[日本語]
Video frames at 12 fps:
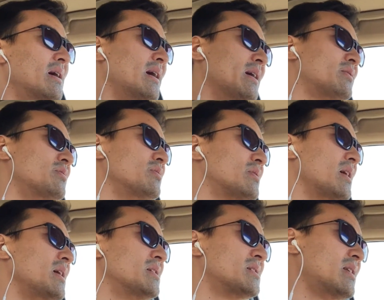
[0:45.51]
えー、休
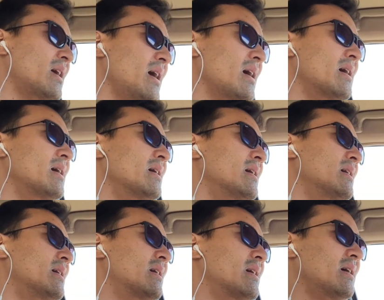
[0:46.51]
憩して、
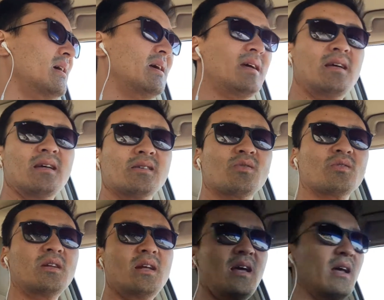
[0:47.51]
えそこ
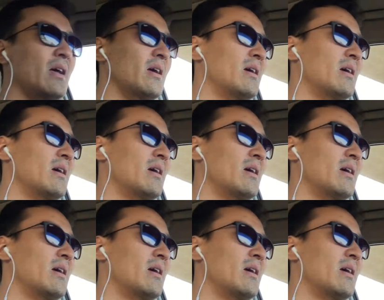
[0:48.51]
でね